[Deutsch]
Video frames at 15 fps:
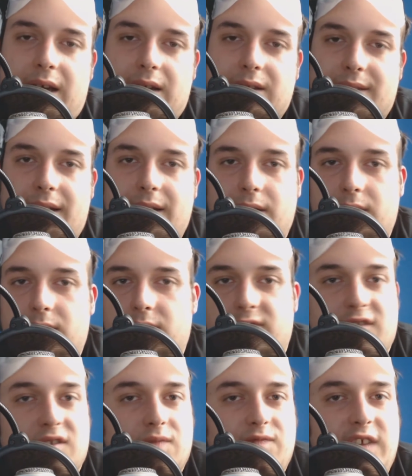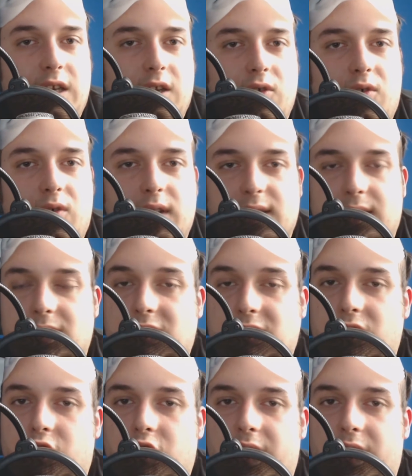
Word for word: ja, sein Video oder sein